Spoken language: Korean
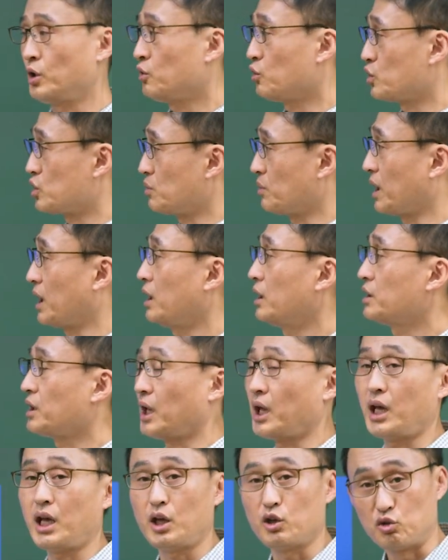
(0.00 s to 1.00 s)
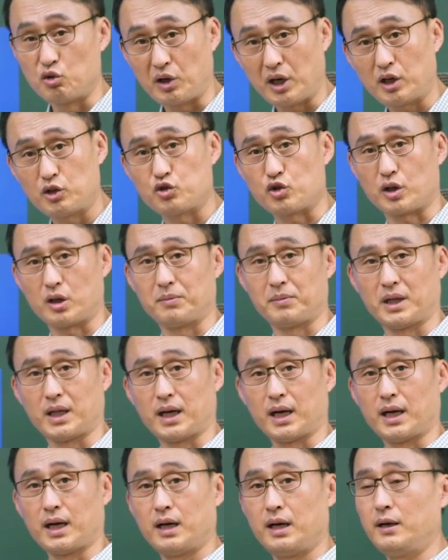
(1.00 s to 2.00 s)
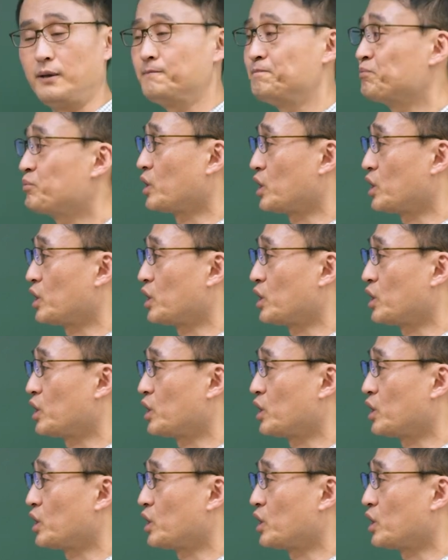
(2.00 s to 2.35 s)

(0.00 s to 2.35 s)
요즘에 대유행 중입니다.